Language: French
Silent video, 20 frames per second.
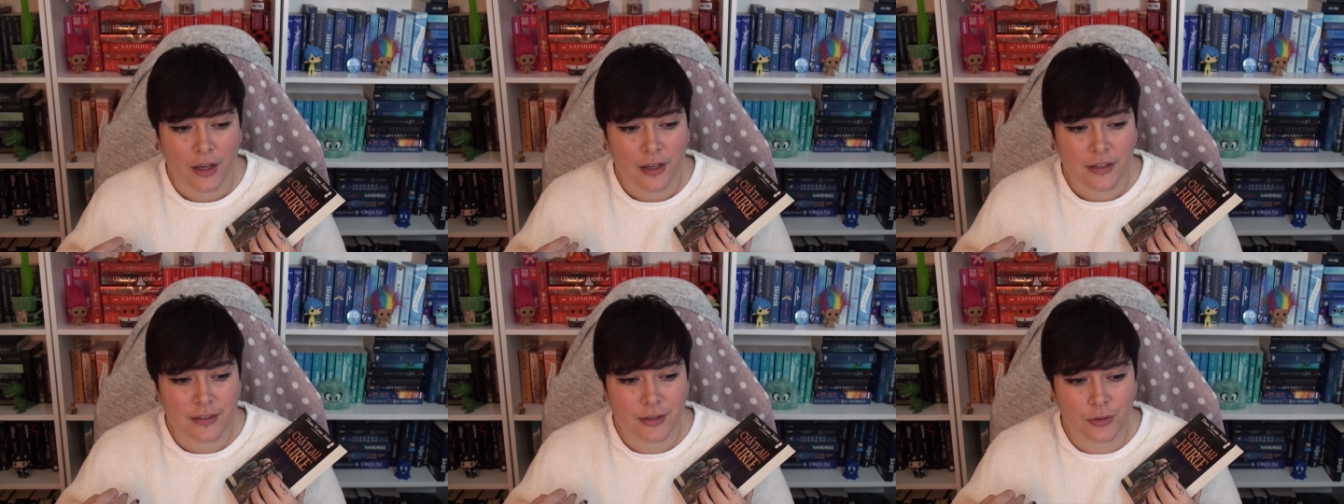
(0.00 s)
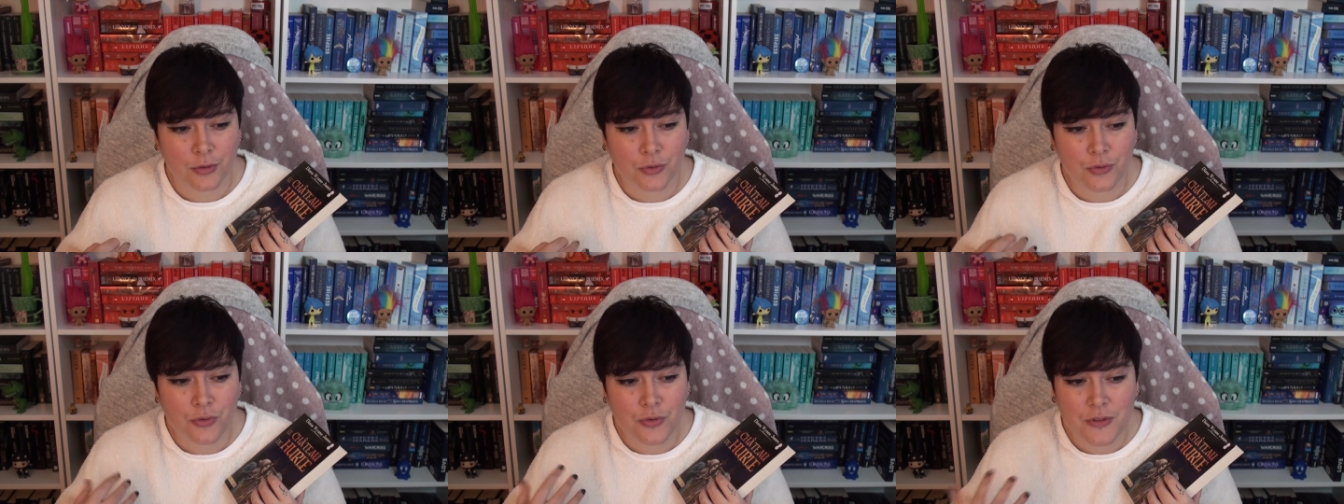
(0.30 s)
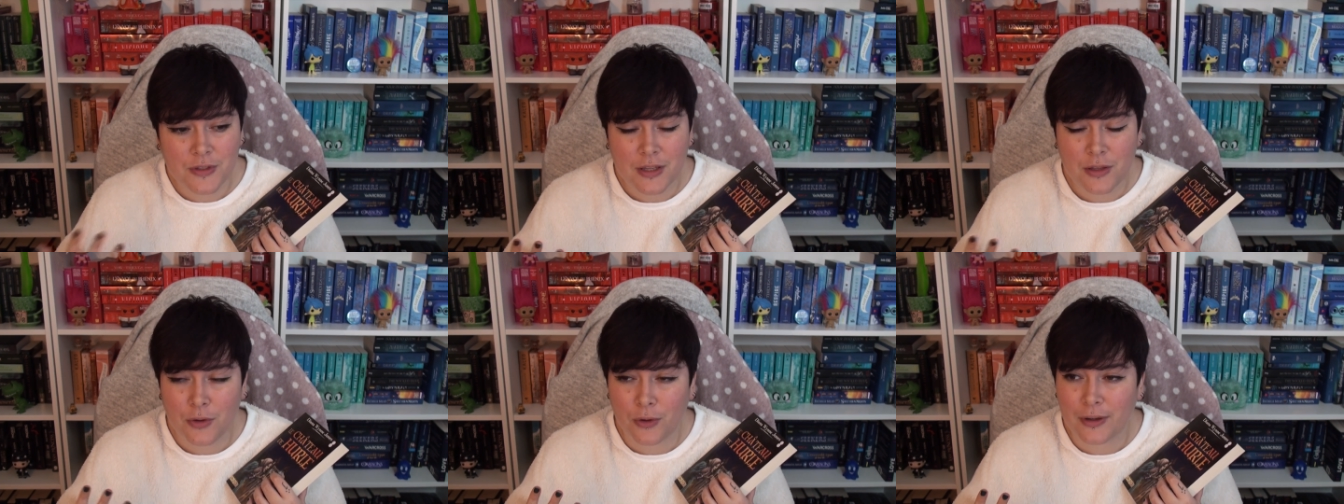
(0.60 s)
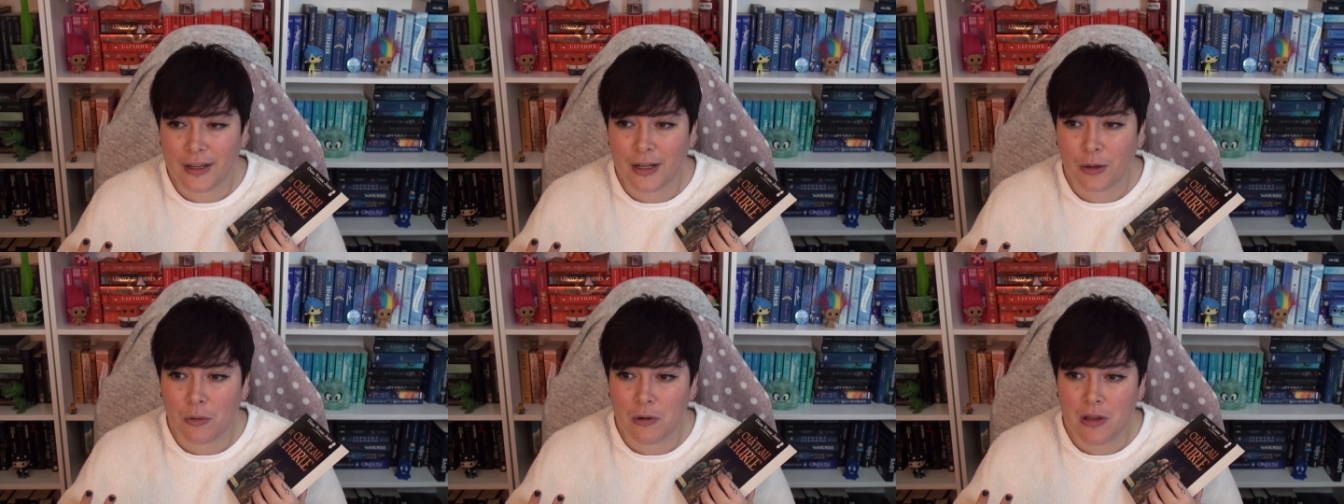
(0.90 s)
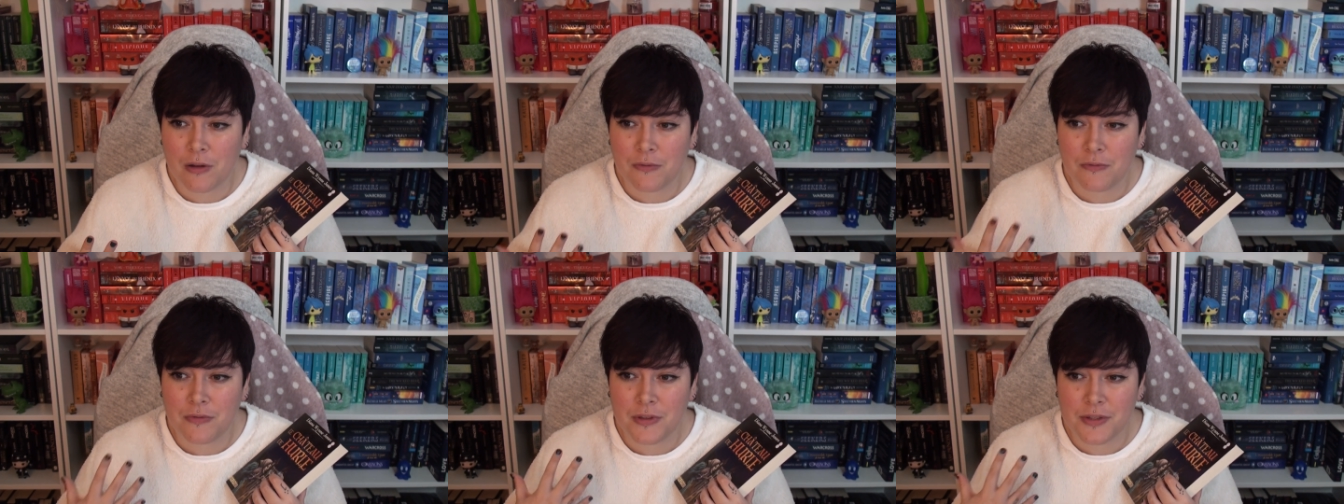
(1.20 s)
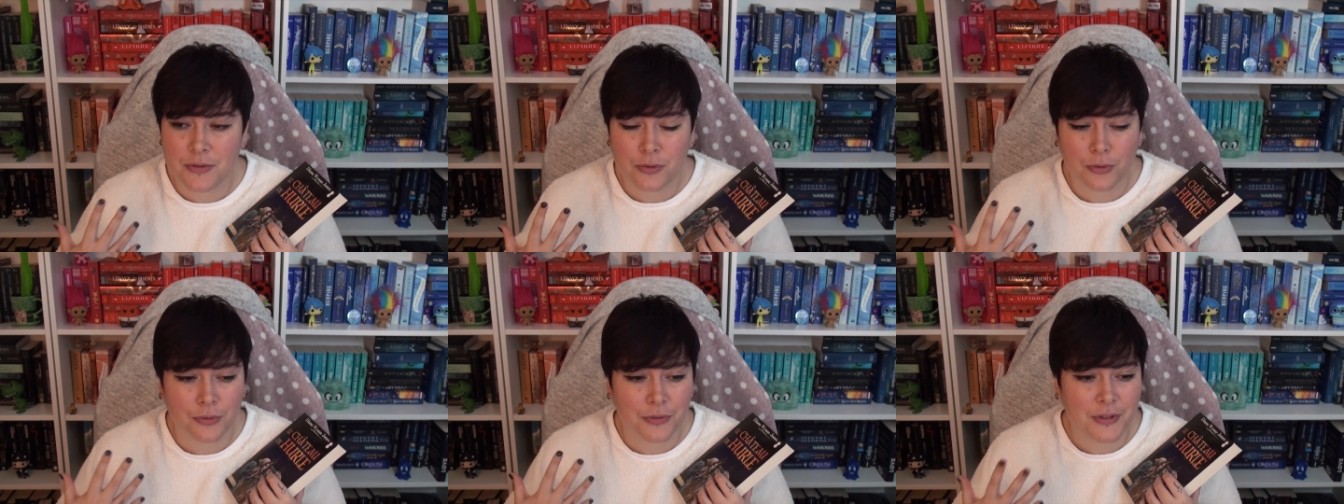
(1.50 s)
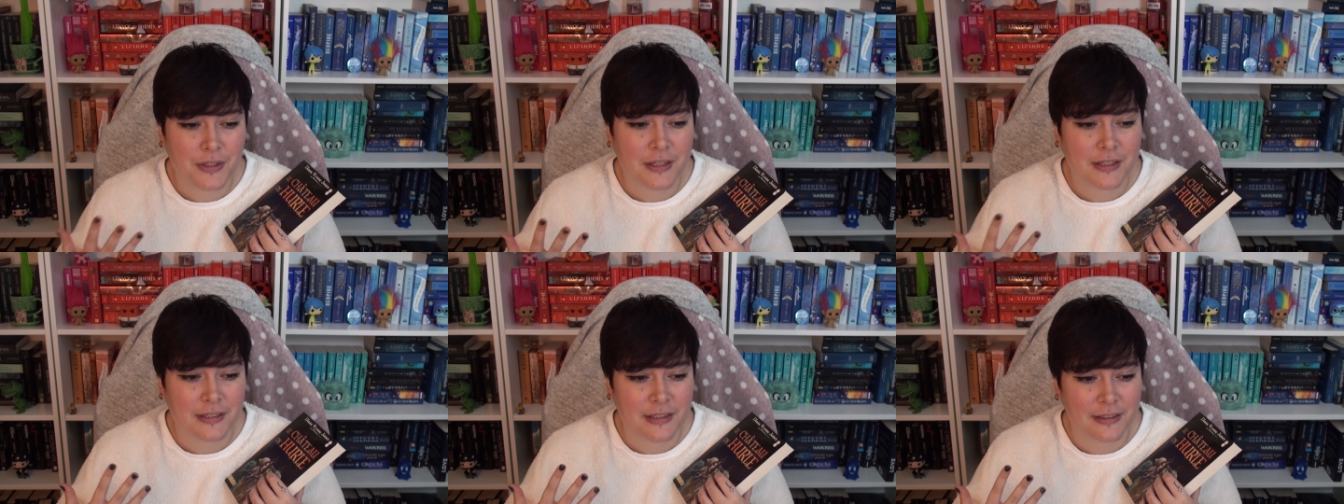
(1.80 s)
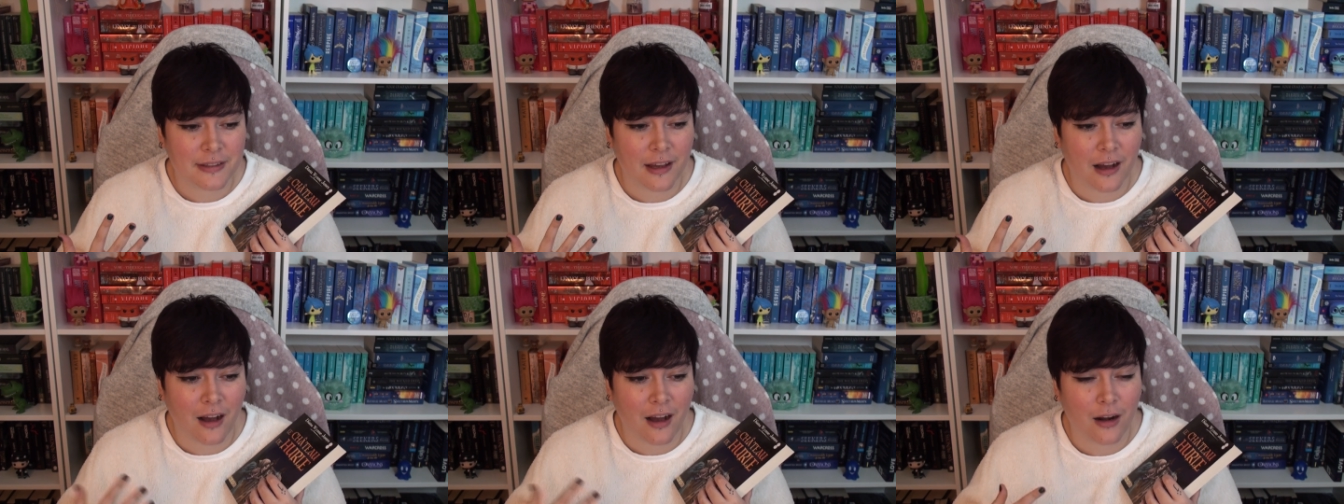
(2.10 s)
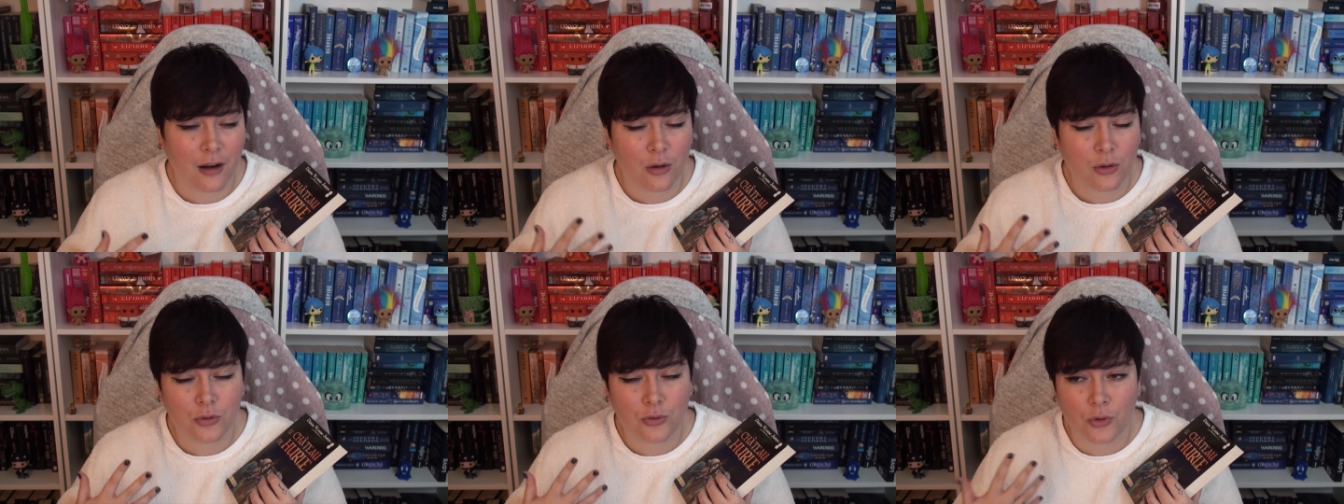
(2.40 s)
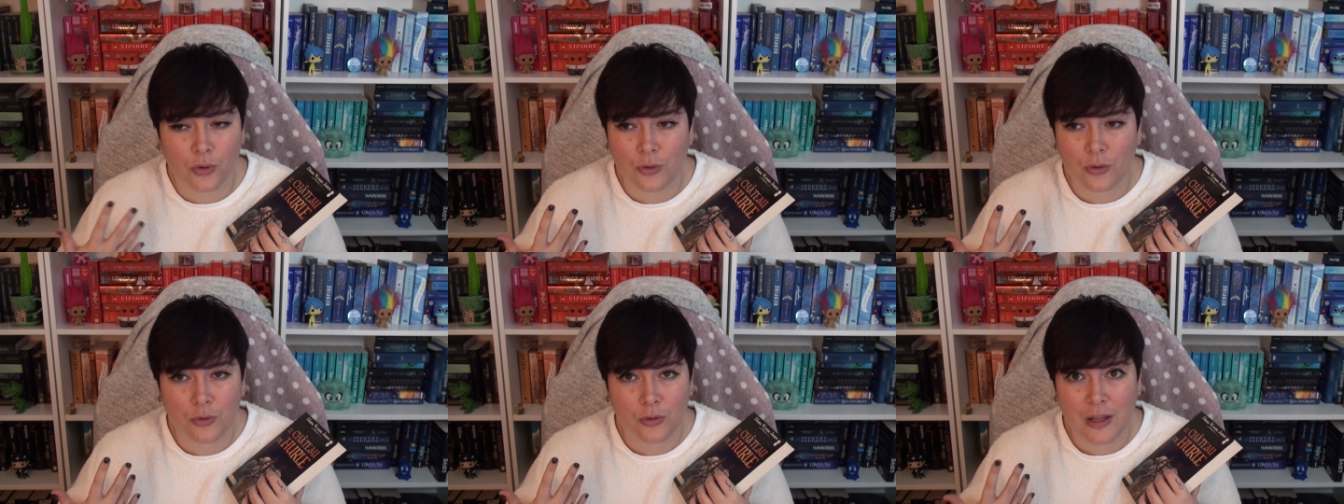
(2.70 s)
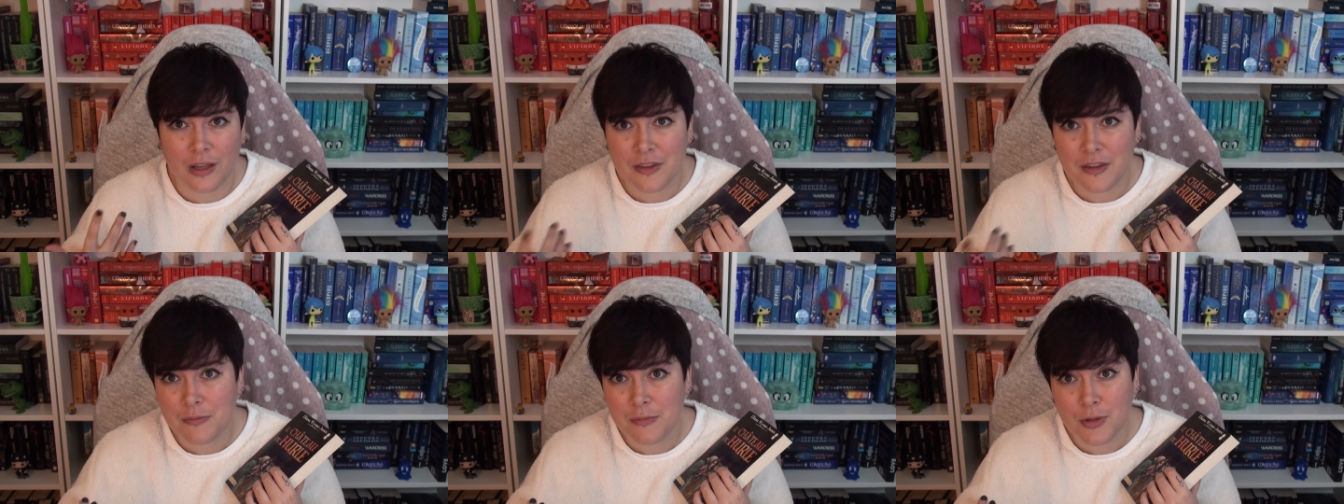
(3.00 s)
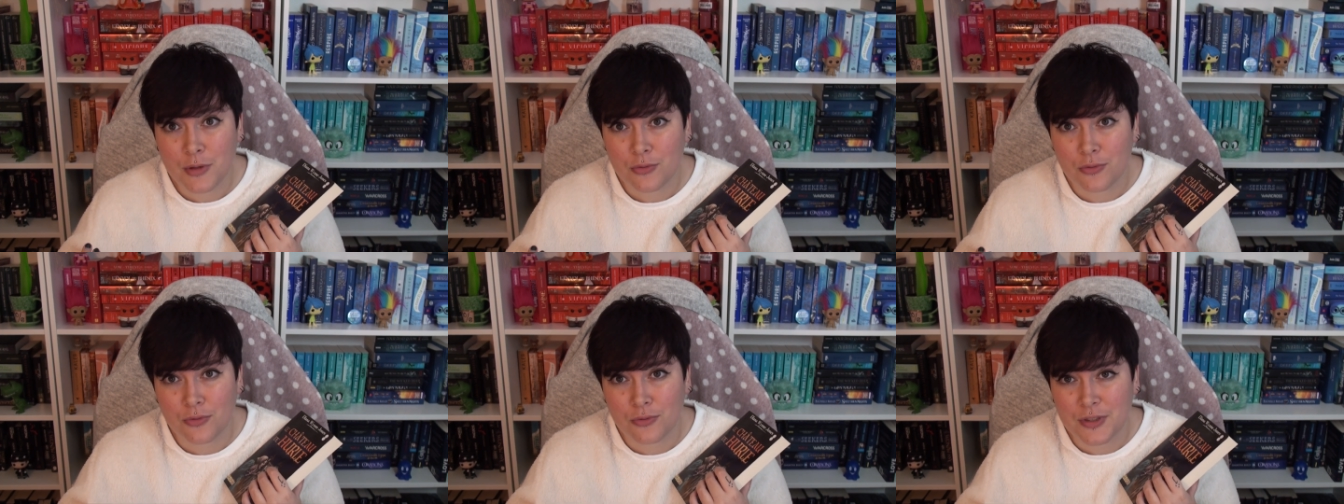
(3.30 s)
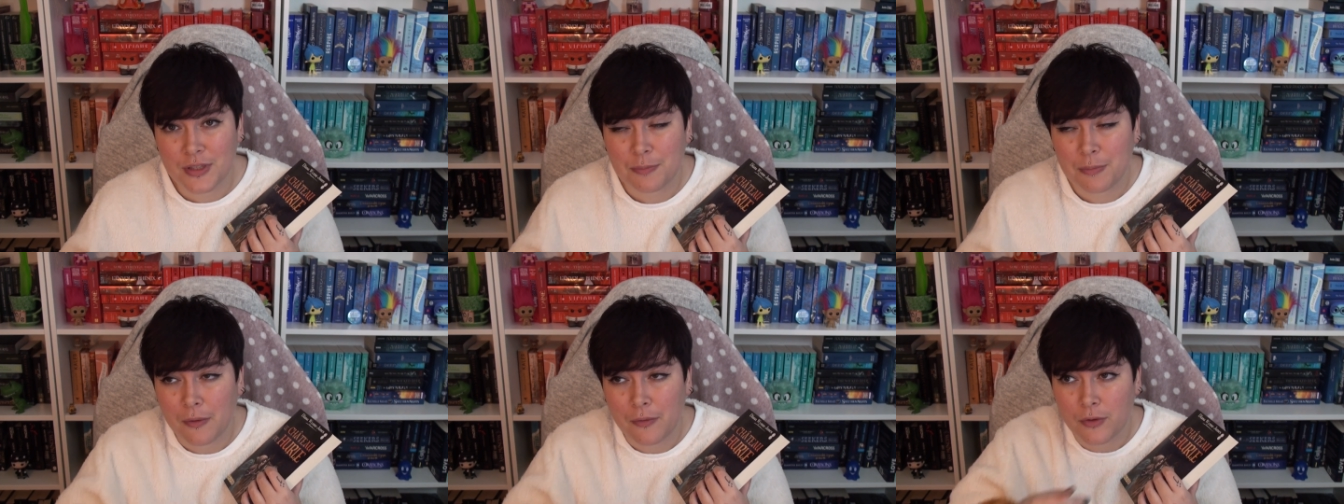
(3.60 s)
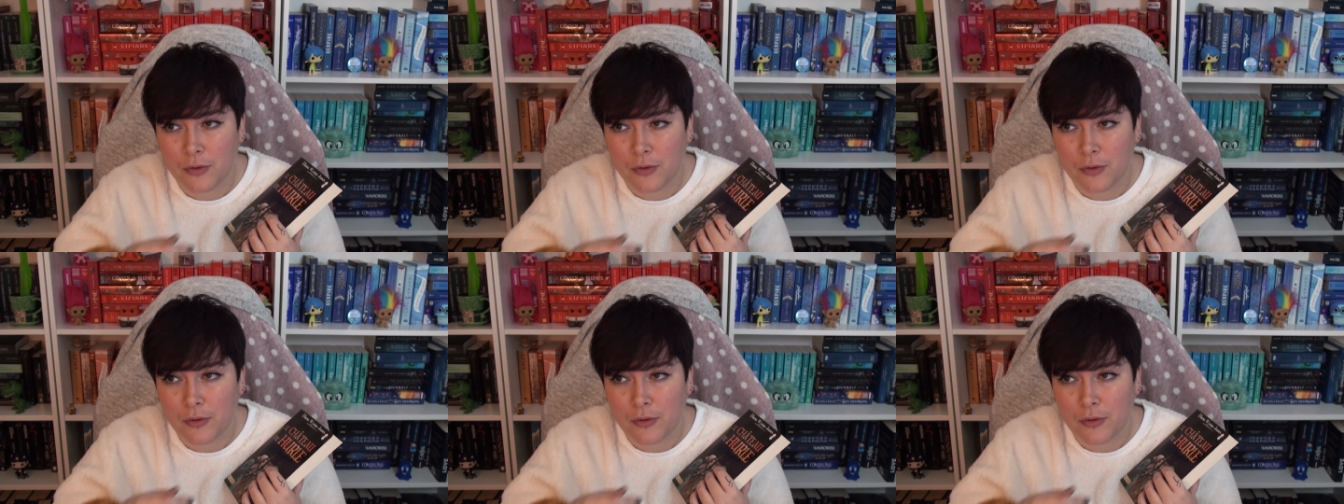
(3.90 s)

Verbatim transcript: C'est que tu sais dans quel royaume vit Sophie, etc. Alors que dans l'animé, tu le sais pas